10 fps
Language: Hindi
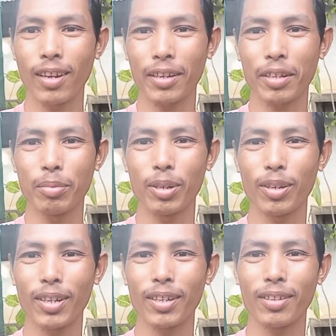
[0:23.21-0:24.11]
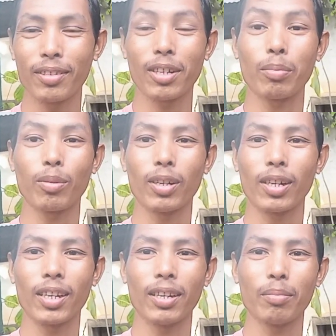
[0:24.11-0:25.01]
आखिरी वीडियो है जो आप लोगों
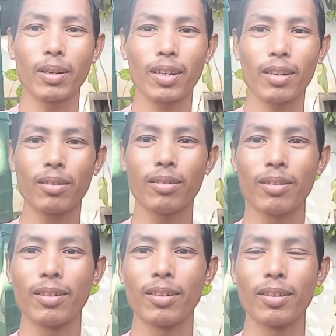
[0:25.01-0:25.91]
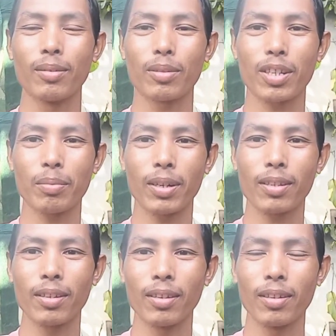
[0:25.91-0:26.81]
के लिए बना रहा हूँ उसके
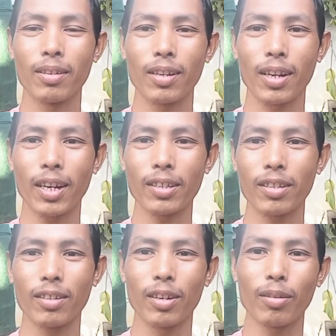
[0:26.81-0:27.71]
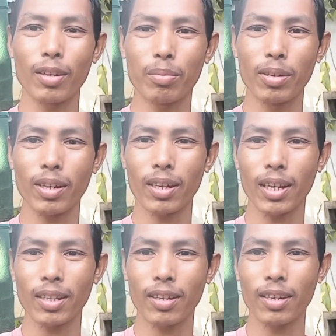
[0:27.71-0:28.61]
बाद गाइस रेगुलर वीडियो
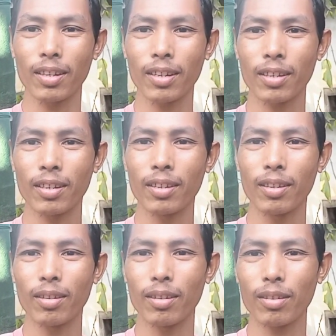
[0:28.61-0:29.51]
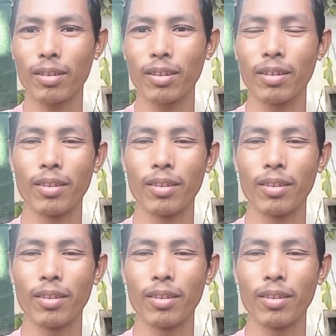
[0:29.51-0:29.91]
आते रहेंगे और